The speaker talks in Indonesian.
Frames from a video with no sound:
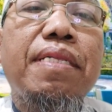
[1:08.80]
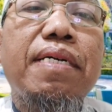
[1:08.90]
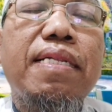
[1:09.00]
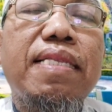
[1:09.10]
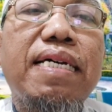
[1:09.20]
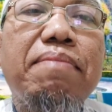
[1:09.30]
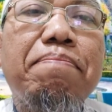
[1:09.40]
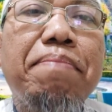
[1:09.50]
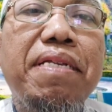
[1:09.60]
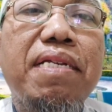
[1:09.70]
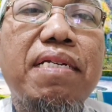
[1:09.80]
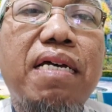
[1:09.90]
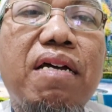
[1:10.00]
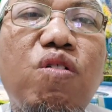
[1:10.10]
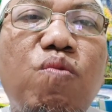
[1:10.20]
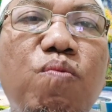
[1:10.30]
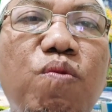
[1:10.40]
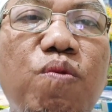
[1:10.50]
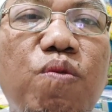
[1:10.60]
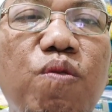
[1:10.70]
Tetapi secara
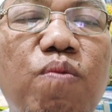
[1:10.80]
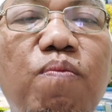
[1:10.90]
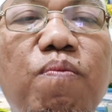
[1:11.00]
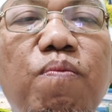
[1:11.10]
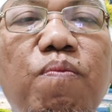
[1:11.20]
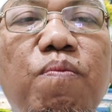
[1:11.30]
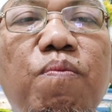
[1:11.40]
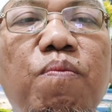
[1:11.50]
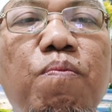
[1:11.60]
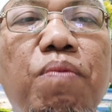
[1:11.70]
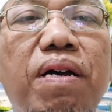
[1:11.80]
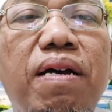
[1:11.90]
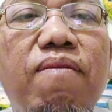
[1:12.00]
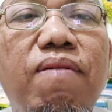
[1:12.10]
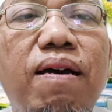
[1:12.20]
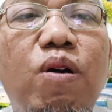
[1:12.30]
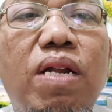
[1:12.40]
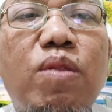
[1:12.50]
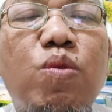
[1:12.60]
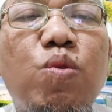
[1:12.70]
umum bahwa
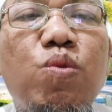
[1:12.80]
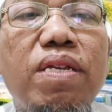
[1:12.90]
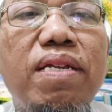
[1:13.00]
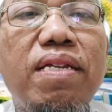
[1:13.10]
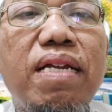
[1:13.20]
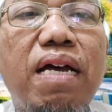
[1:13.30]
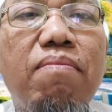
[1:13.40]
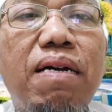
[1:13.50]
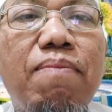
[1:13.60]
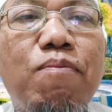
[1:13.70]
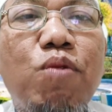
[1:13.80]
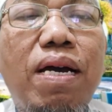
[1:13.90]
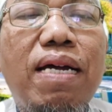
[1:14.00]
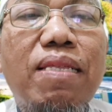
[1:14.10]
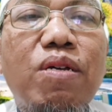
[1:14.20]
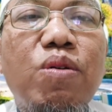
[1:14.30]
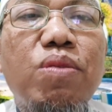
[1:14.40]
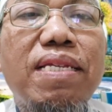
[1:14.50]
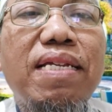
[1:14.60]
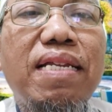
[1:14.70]
orang itu tidak mampu
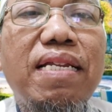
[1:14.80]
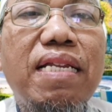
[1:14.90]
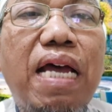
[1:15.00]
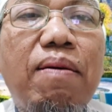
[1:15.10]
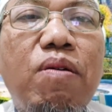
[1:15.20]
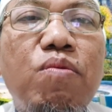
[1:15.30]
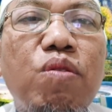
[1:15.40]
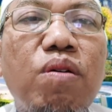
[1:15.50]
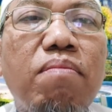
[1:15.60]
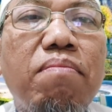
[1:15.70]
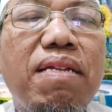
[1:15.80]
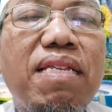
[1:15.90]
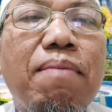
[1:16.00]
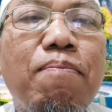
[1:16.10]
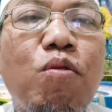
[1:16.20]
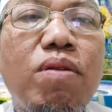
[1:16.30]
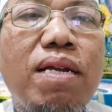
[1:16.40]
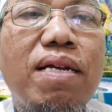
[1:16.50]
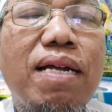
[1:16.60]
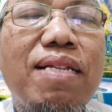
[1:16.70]
atau tidak mau untuk
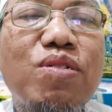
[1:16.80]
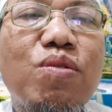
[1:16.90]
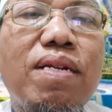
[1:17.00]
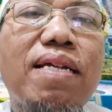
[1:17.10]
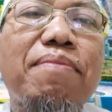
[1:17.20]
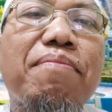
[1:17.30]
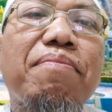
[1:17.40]
menyempurnakan sholat.